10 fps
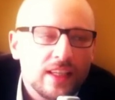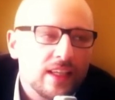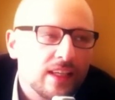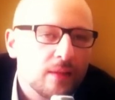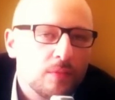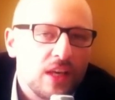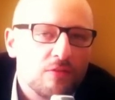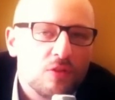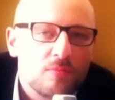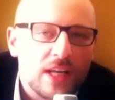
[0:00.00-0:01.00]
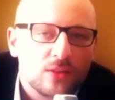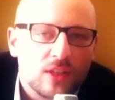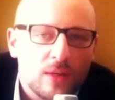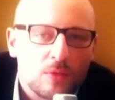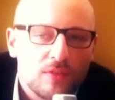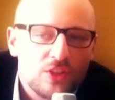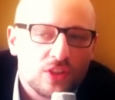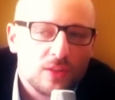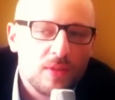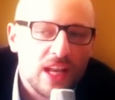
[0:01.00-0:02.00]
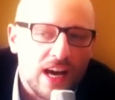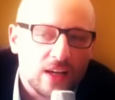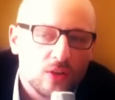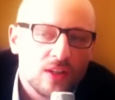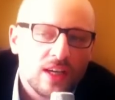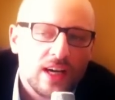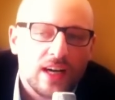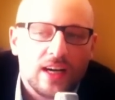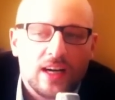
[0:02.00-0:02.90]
e mi ha informato che la provincia di Milano eh,